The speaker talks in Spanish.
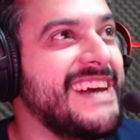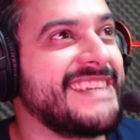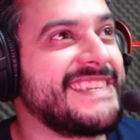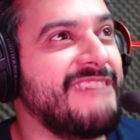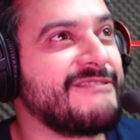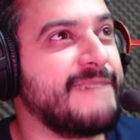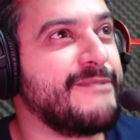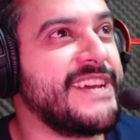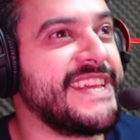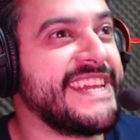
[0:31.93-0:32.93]
Así que vamos a
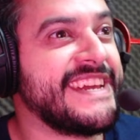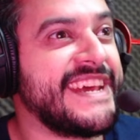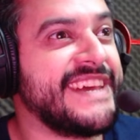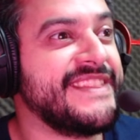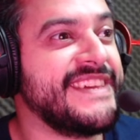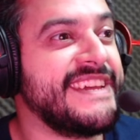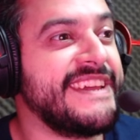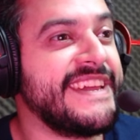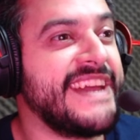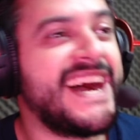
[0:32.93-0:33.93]
poner en
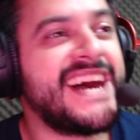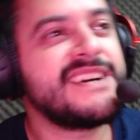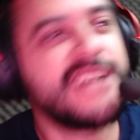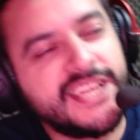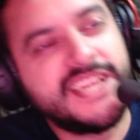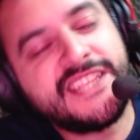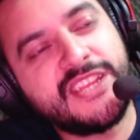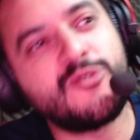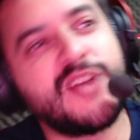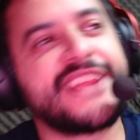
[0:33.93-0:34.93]
grande. Eh, ah,
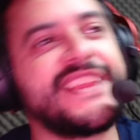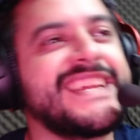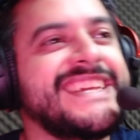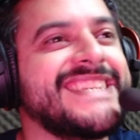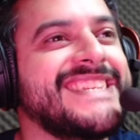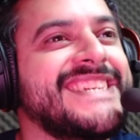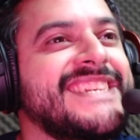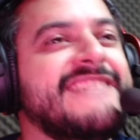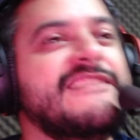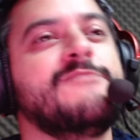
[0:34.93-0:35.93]
tiene un cartel que dice: el
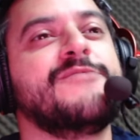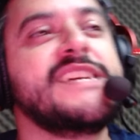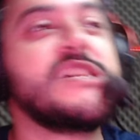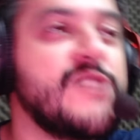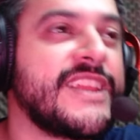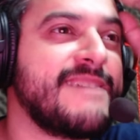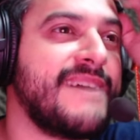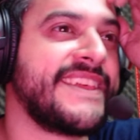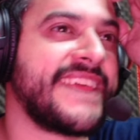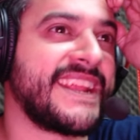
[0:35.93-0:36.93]
siguiente video puede incluir
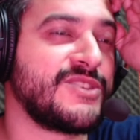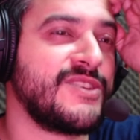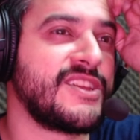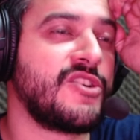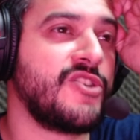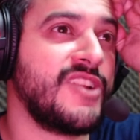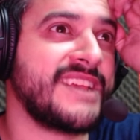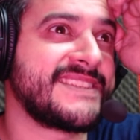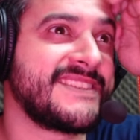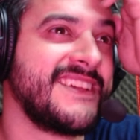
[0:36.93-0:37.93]
temas de relaciones con
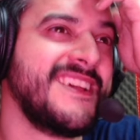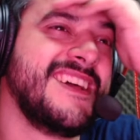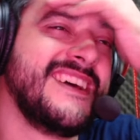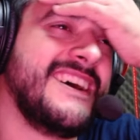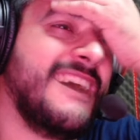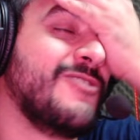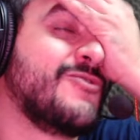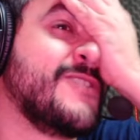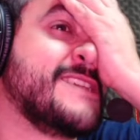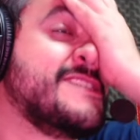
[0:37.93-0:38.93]
las
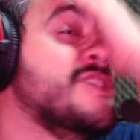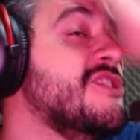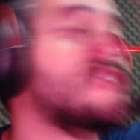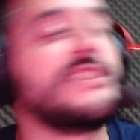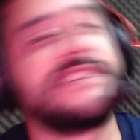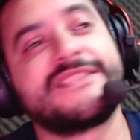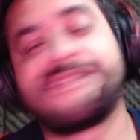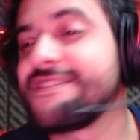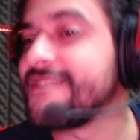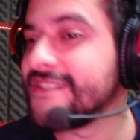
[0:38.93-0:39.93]

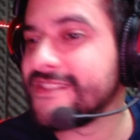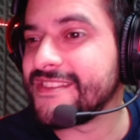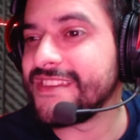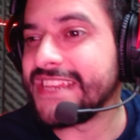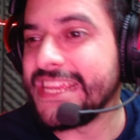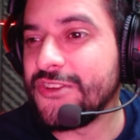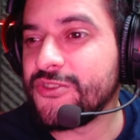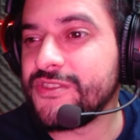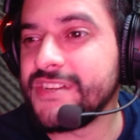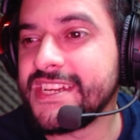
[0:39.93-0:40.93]
autolesiones. Qué
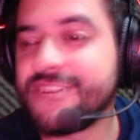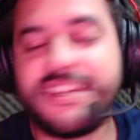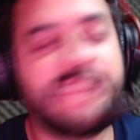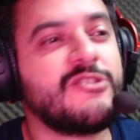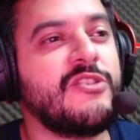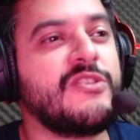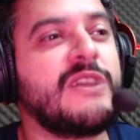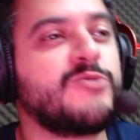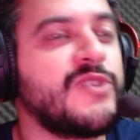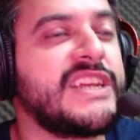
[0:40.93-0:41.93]
loco, ¿eh? Qué loco, con
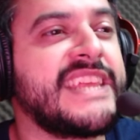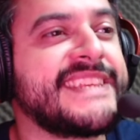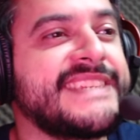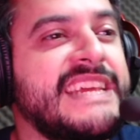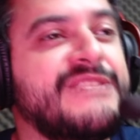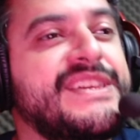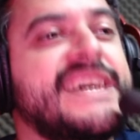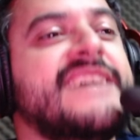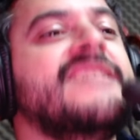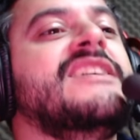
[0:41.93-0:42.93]
auto quitarse la
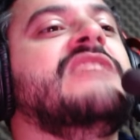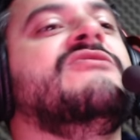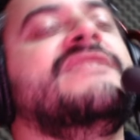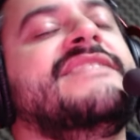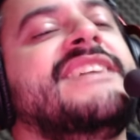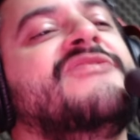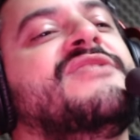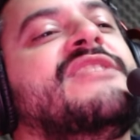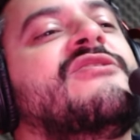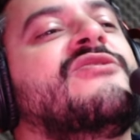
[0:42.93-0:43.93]
vida. Lo entiendo y
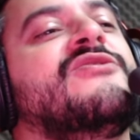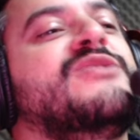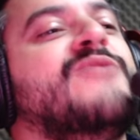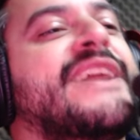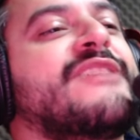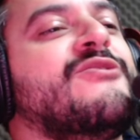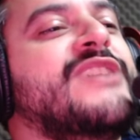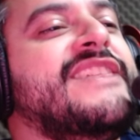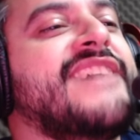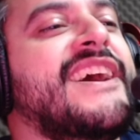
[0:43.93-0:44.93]
quiero continuar,
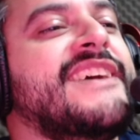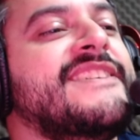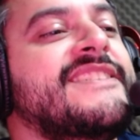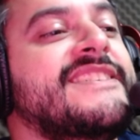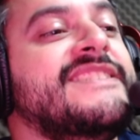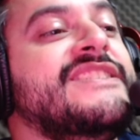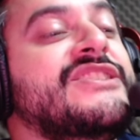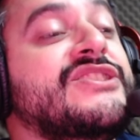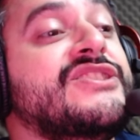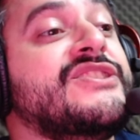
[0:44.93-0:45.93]
loquita. En la hindú
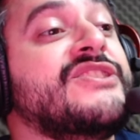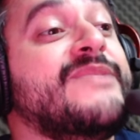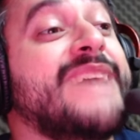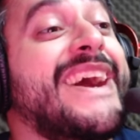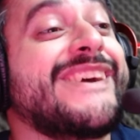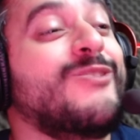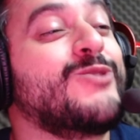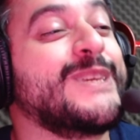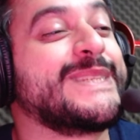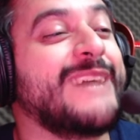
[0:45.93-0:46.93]
no, no, vea,
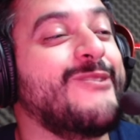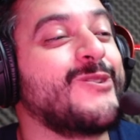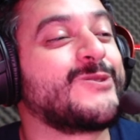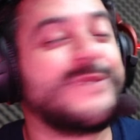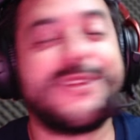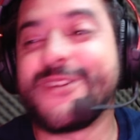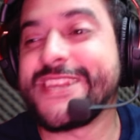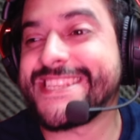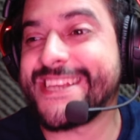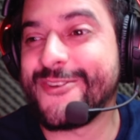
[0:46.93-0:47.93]
escuchen esa voz. ¿Vieron lo que
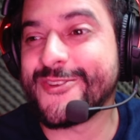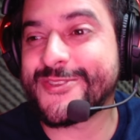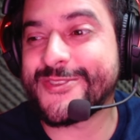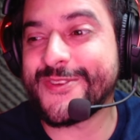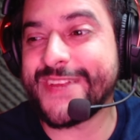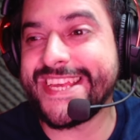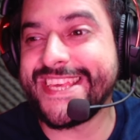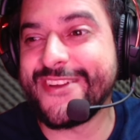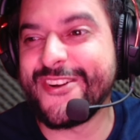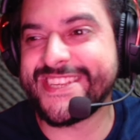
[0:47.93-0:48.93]
es esa voz? Lo que les
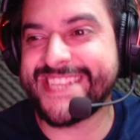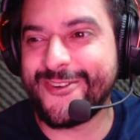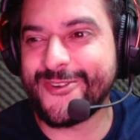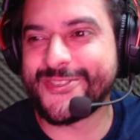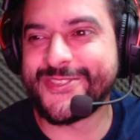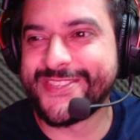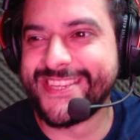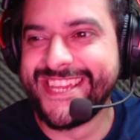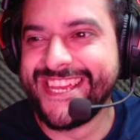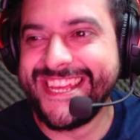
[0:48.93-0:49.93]
digo, esa voz.
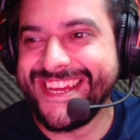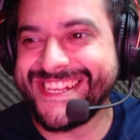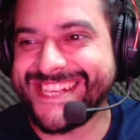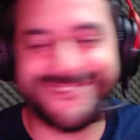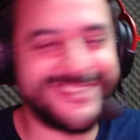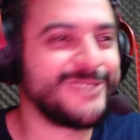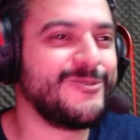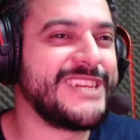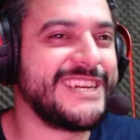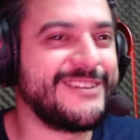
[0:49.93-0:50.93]
Esa voz es
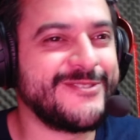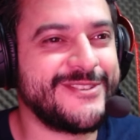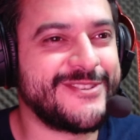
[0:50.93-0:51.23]
única, boludo,